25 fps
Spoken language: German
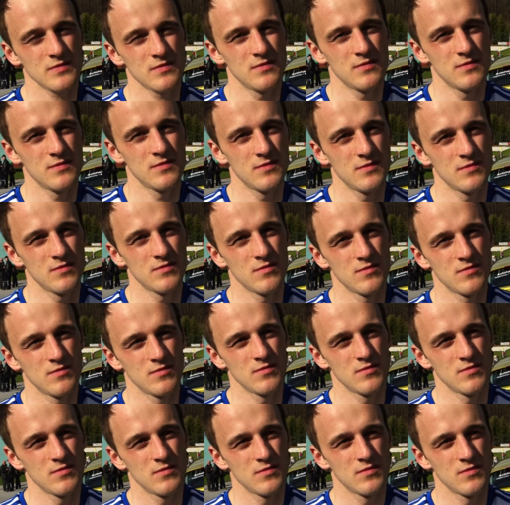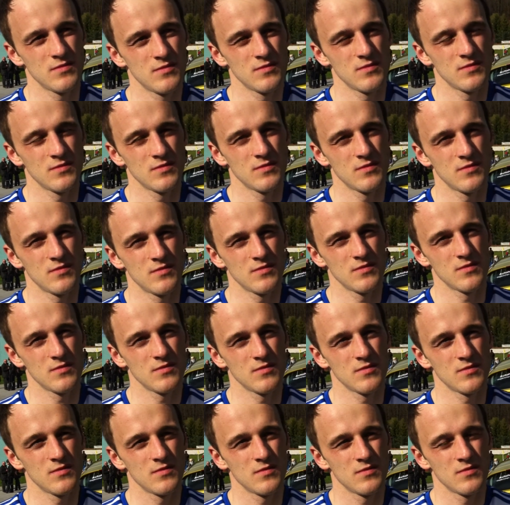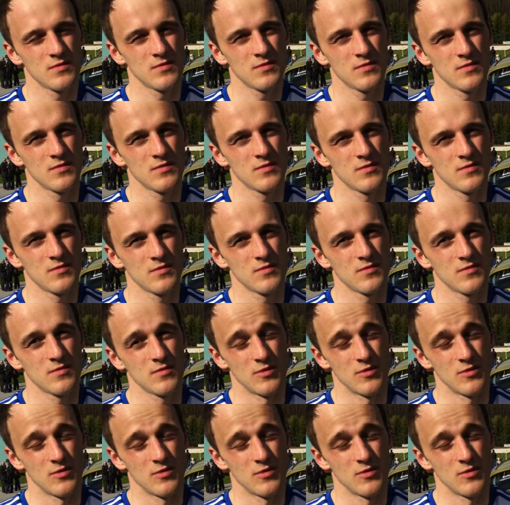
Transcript: Also sie haben mit relativ viel lange Bullen laboriert.